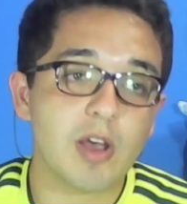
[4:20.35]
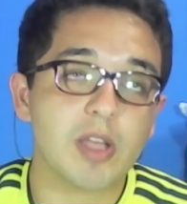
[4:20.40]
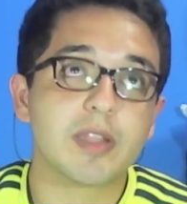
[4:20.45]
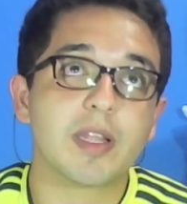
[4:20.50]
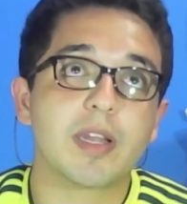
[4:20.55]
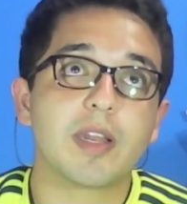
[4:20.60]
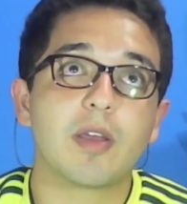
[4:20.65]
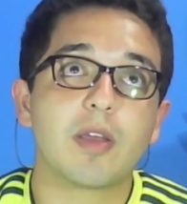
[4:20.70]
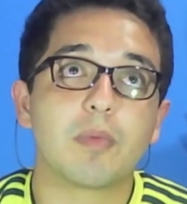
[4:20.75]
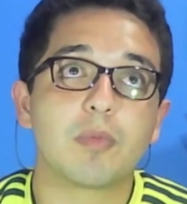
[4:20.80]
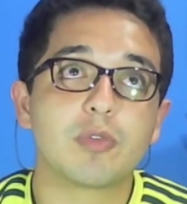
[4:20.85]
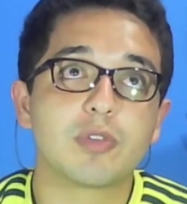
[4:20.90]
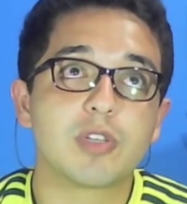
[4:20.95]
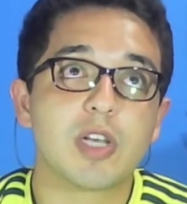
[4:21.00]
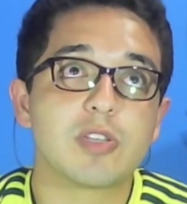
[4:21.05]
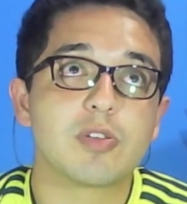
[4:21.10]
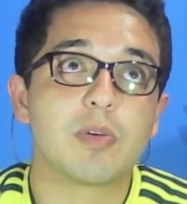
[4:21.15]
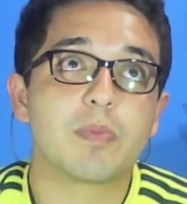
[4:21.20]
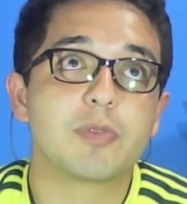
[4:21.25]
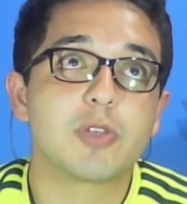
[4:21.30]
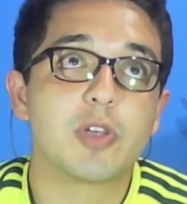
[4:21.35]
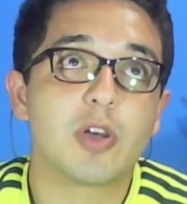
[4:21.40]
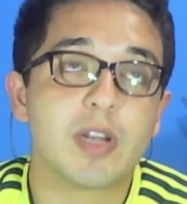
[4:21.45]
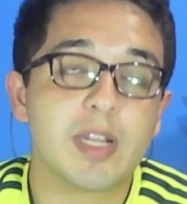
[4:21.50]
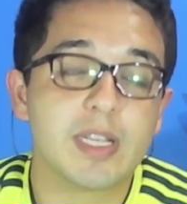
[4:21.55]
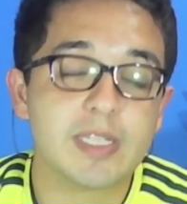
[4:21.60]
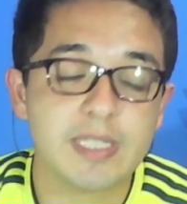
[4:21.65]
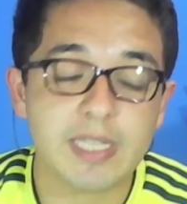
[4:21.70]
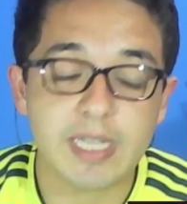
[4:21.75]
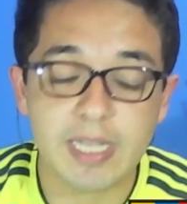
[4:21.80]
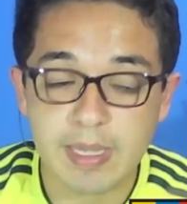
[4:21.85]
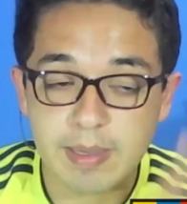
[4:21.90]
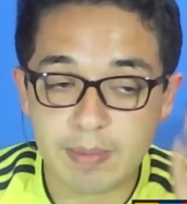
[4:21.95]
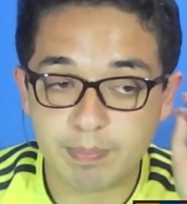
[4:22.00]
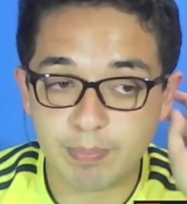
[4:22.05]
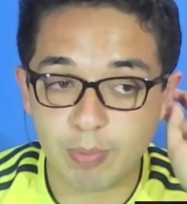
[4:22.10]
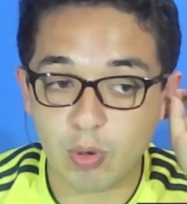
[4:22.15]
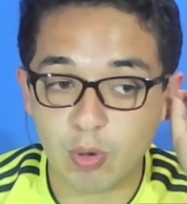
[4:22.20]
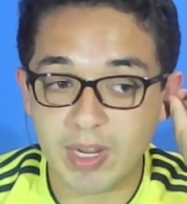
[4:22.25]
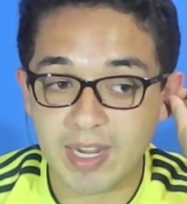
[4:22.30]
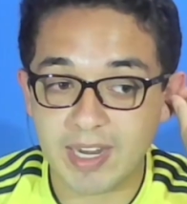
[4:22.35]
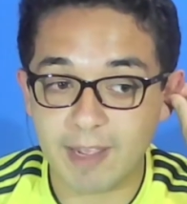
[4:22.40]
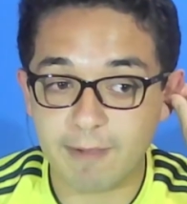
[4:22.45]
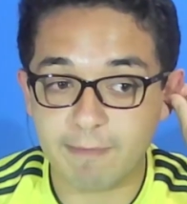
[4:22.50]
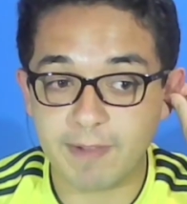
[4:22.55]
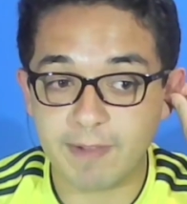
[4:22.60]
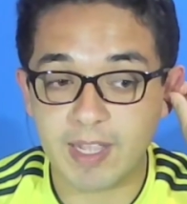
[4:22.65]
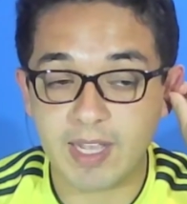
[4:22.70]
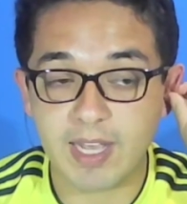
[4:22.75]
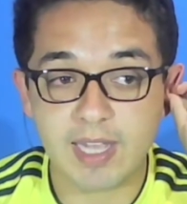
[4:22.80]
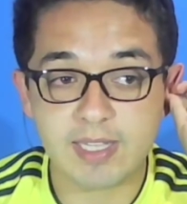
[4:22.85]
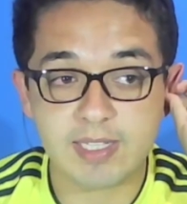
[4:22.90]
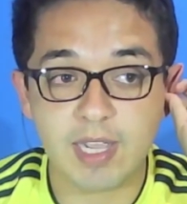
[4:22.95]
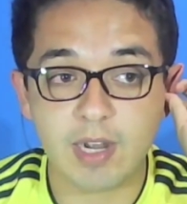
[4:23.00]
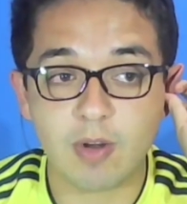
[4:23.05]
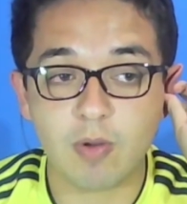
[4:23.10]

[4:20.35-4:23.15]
ha tenido muchas opciones y por ineficacia